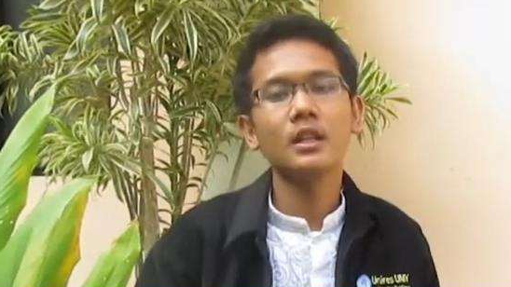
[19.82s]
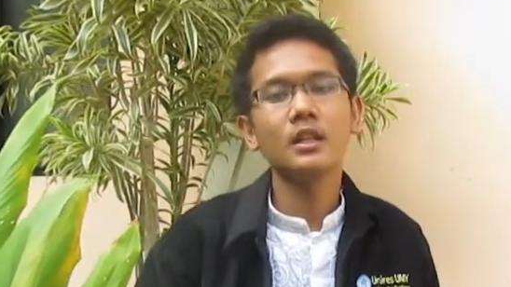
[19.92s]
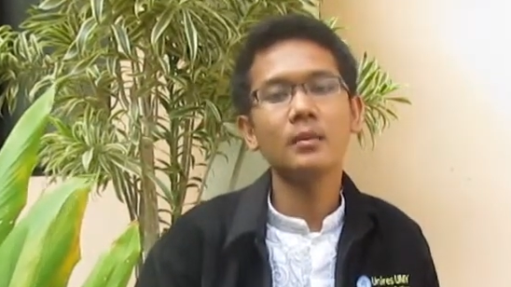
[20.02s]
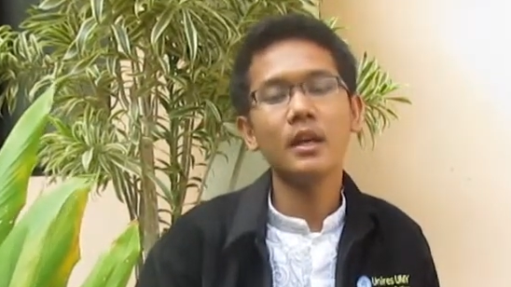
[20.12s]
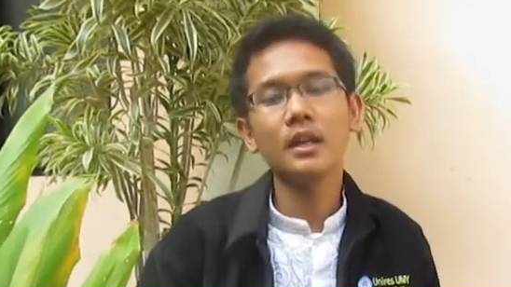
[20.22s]

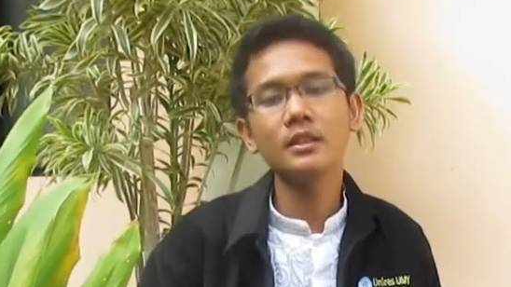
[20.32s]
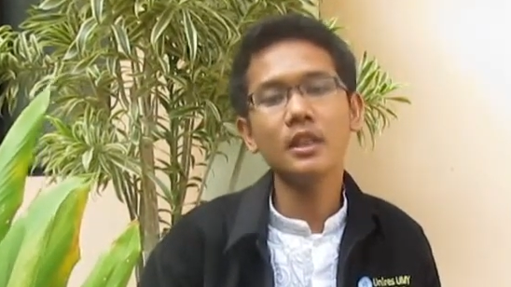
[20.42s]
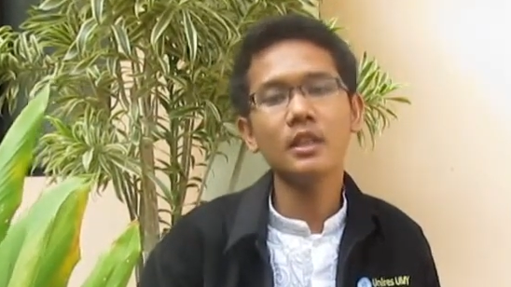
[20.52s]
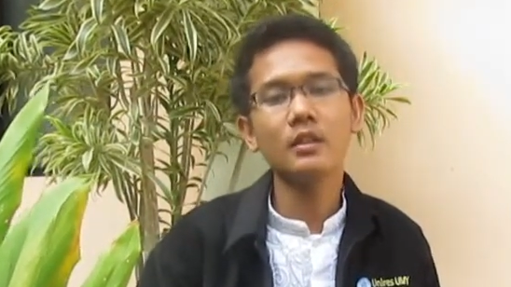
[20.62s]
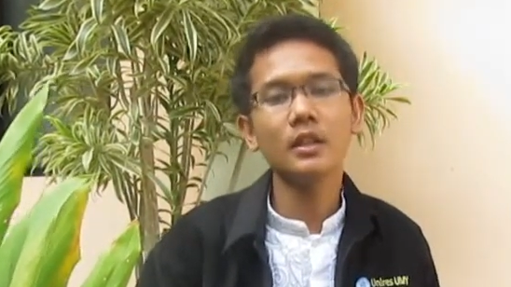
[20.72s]
yang mana
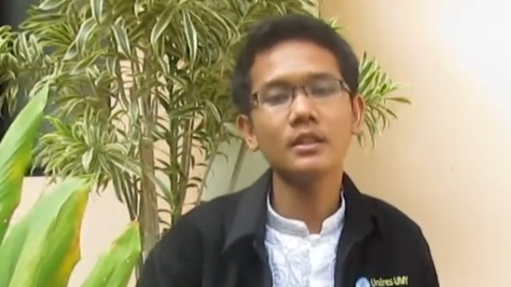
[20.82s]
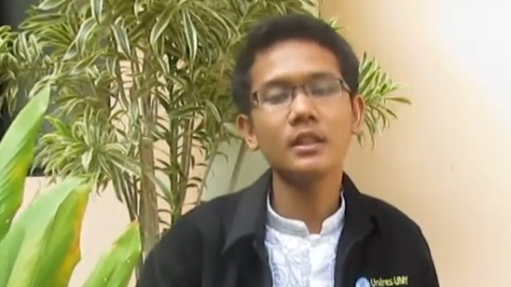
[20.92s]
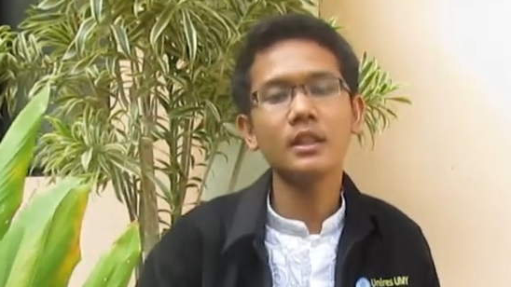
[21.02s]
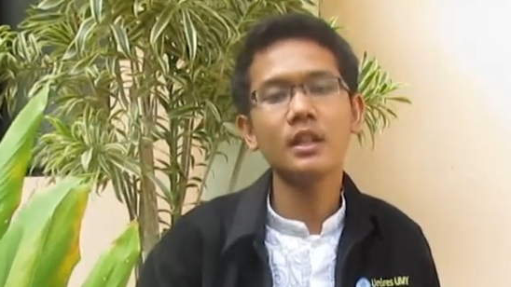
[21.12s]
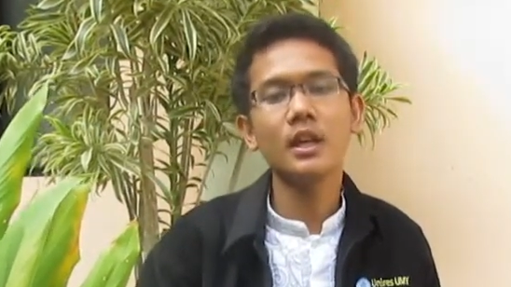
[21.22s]
senior
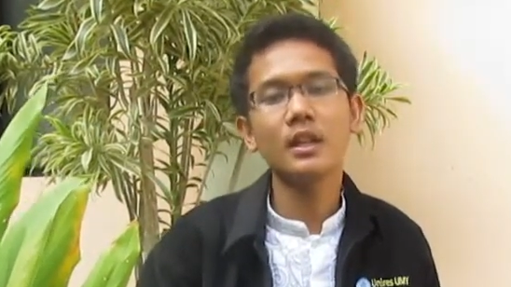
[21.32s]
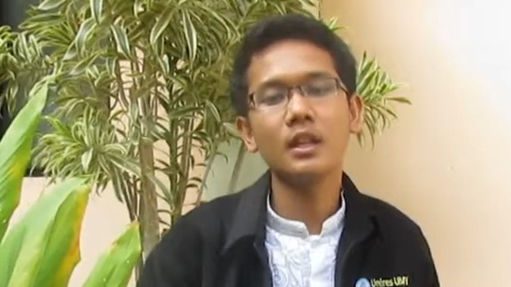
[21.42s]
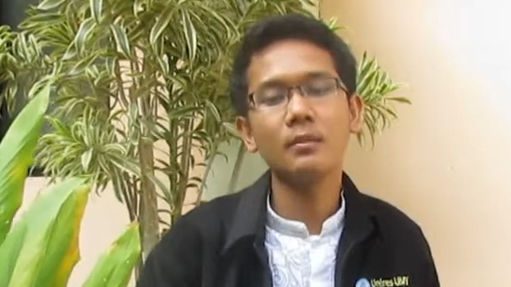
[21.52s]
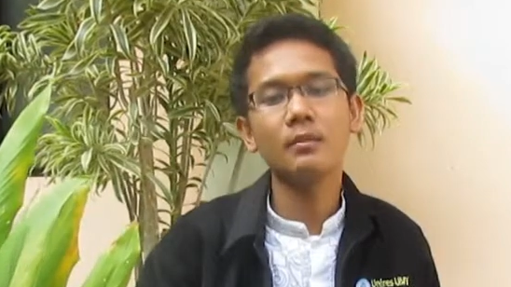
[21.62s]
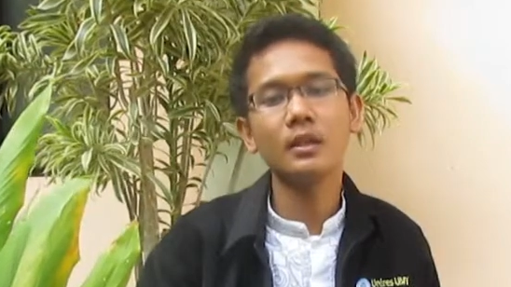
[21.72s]
residennya
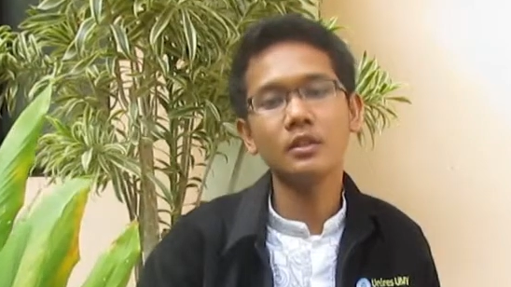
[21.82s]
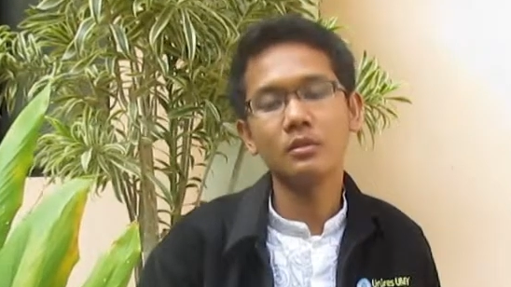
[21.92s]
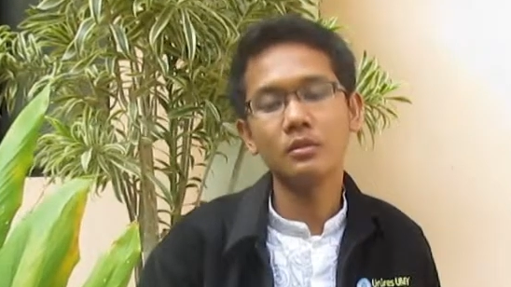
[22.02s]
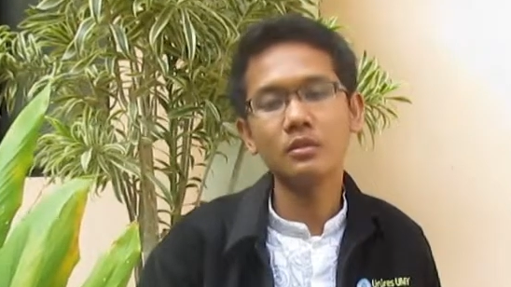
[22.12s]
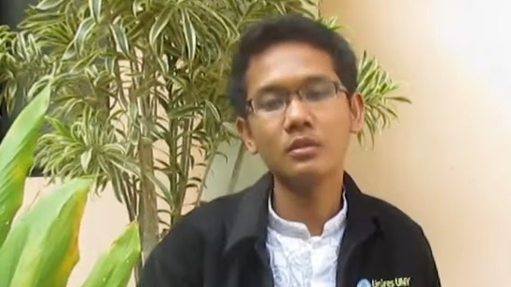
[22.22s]
adalah
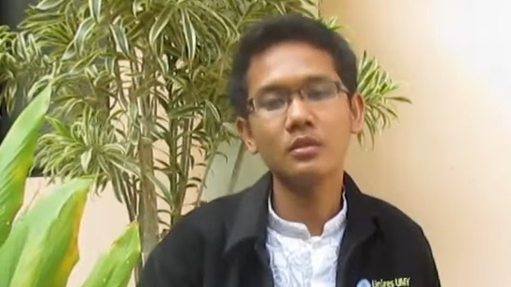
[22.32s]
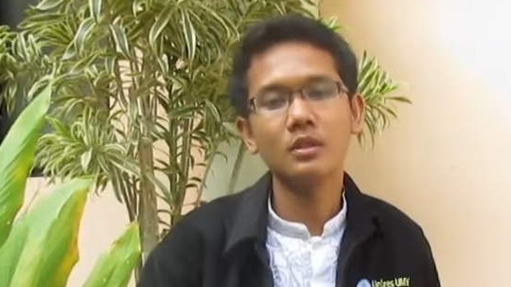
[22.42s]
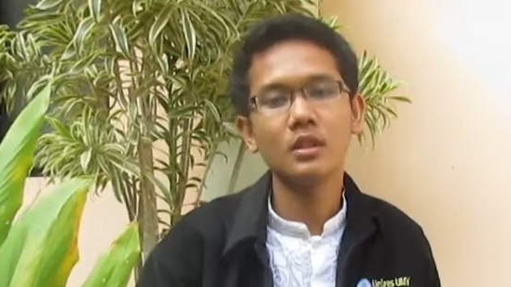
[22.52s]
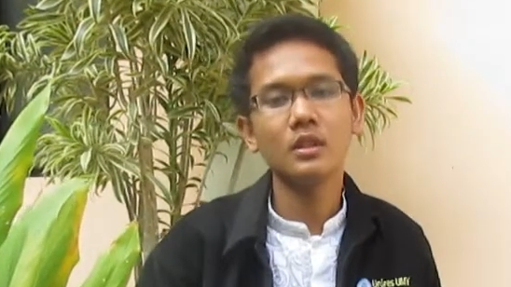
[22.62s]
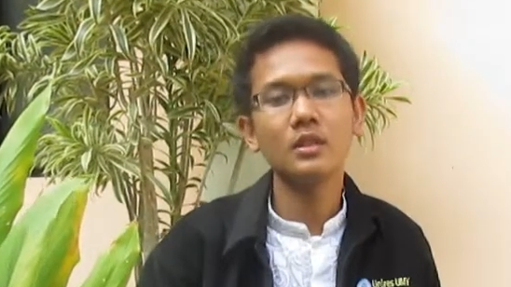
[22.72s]
Mas Yunus
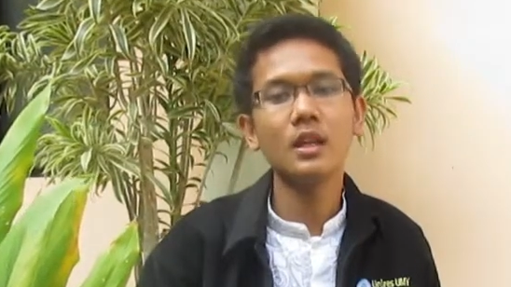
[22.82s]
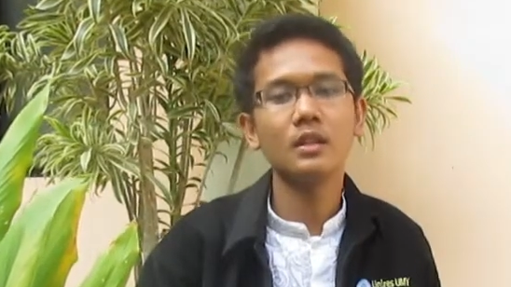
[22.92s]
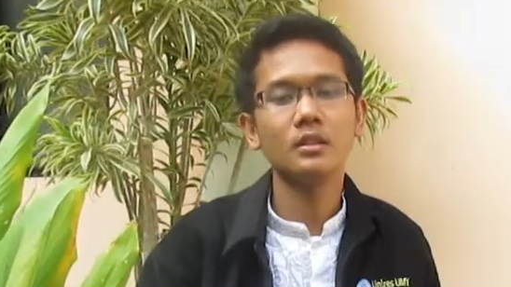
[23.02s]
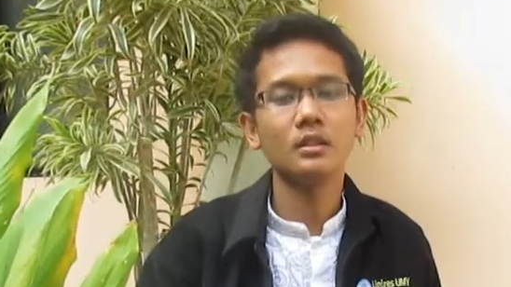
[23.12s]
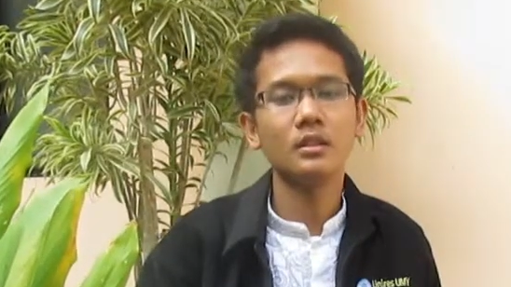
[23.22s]

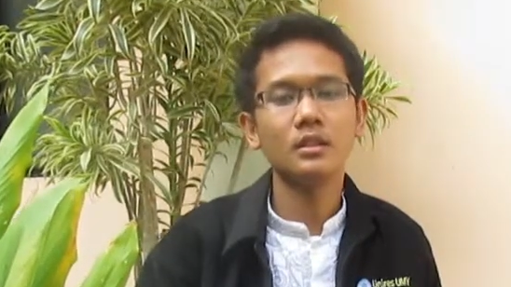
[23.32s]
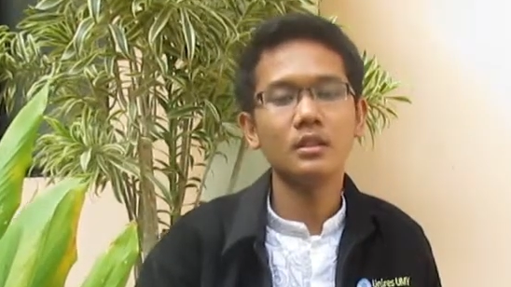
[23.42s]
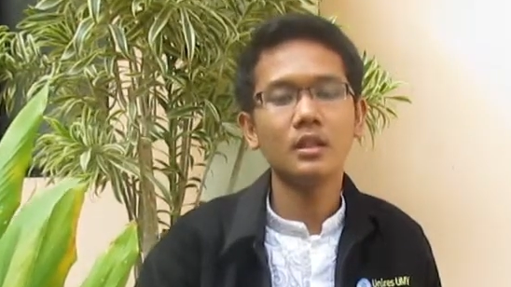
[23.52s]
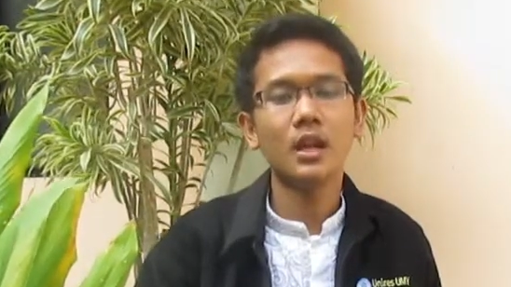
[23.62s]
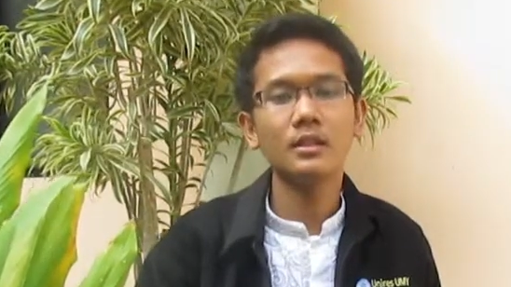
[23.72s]
dan
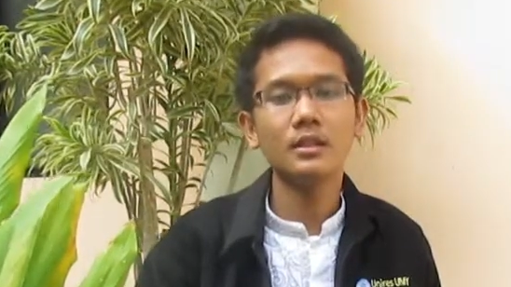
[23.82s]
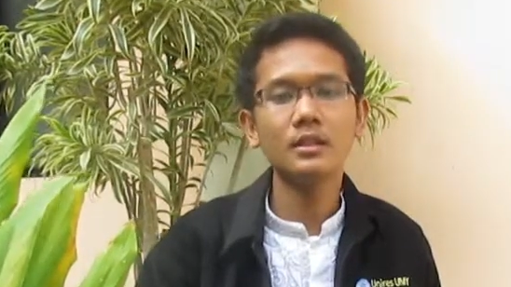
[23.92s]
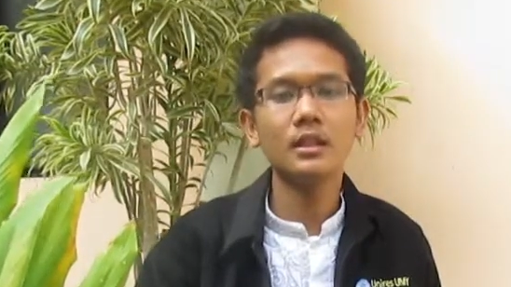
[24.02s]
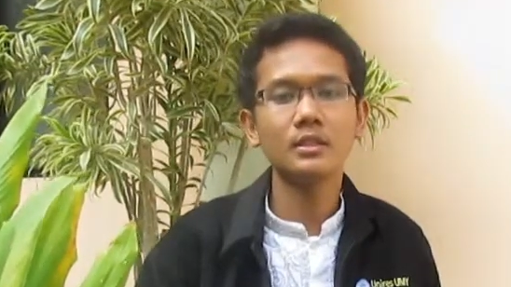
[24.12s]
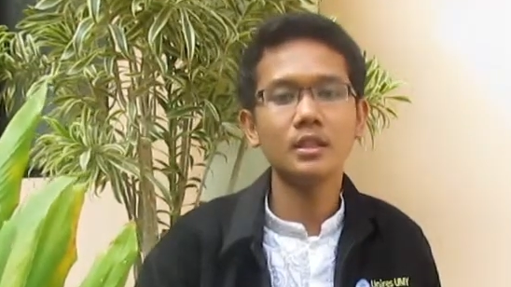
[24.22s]

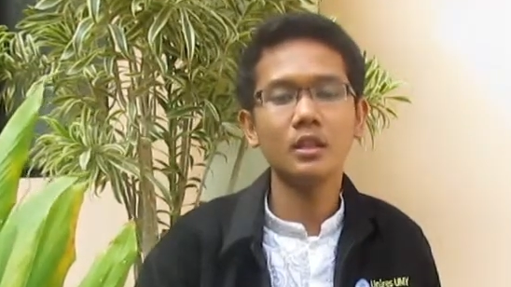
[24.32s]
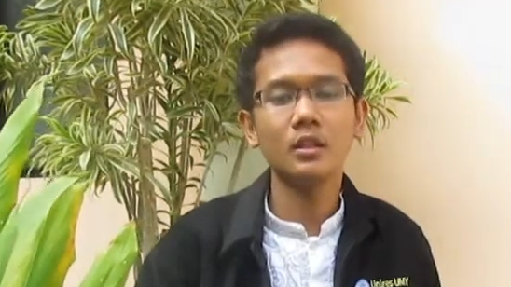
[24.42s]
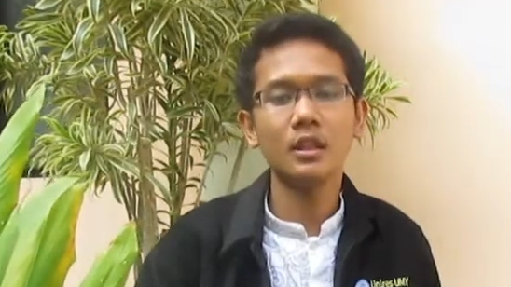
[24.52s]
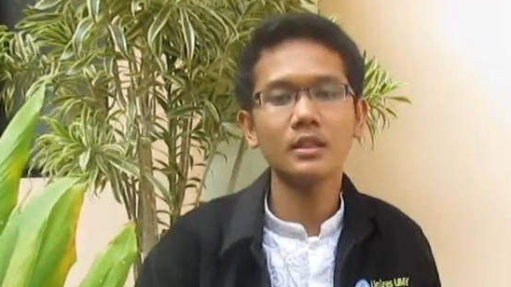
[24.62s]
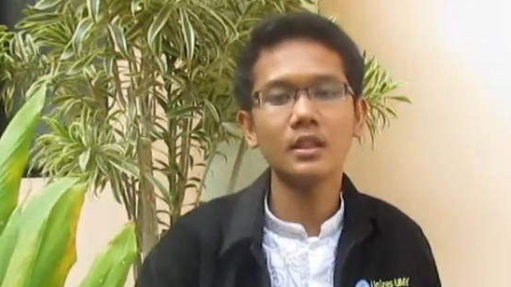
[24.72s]
asisten
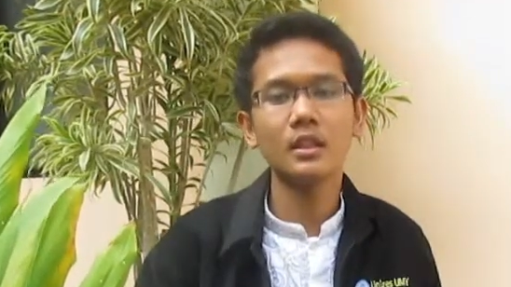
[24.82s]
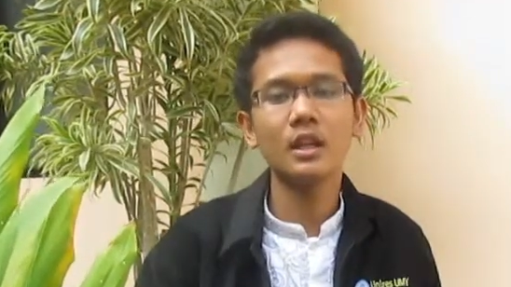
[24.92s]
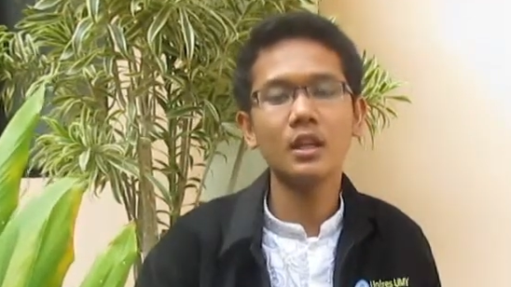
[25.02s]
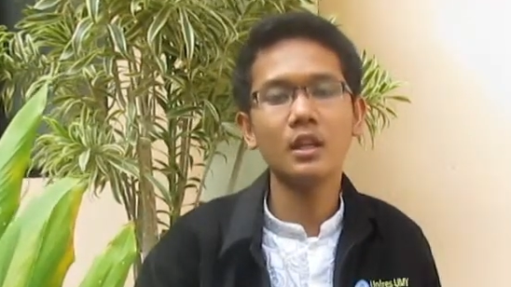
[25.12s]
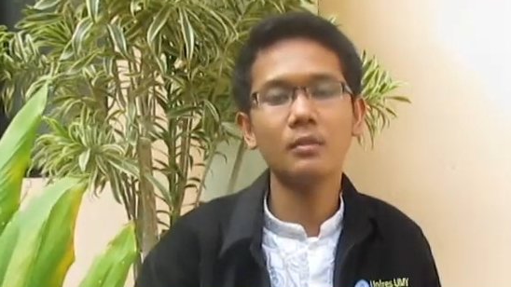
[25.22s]
senior
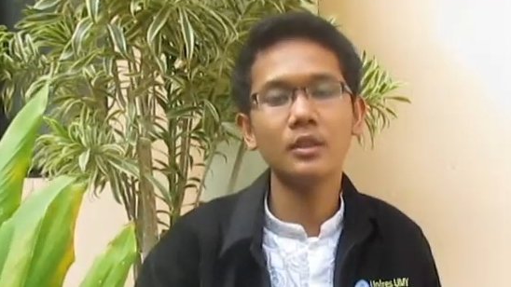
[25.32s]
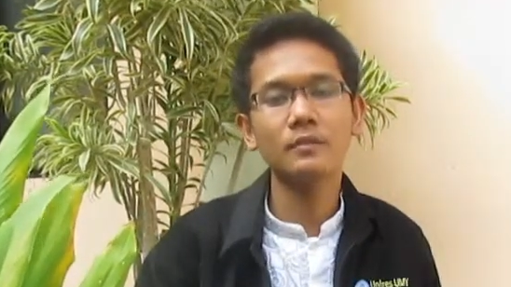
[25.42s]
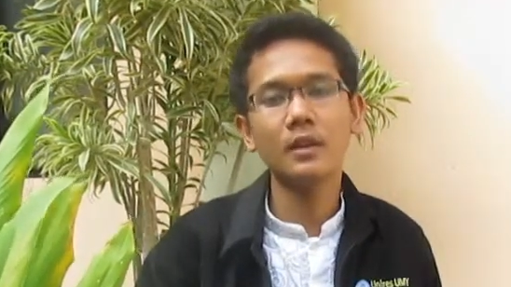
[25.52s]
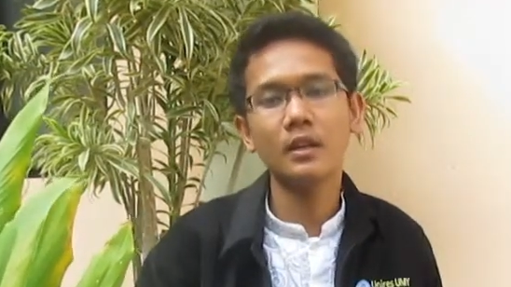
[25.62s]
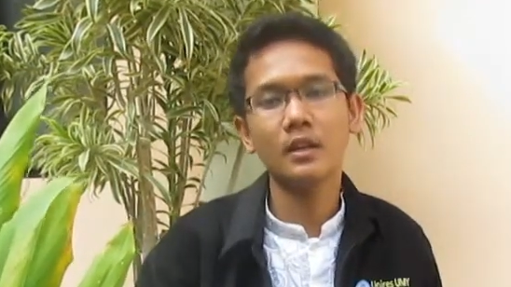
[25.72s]
residennya adalah Mas
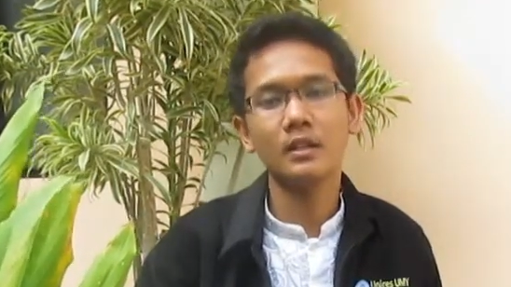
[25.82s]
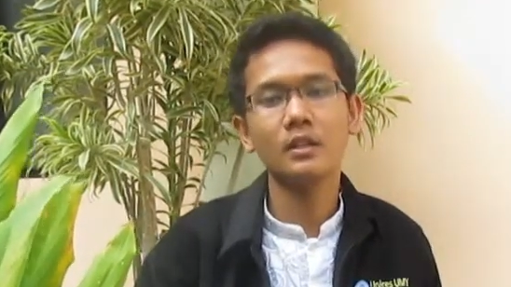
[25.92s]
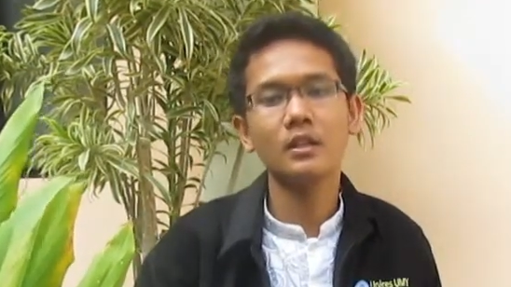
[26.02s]
Farhan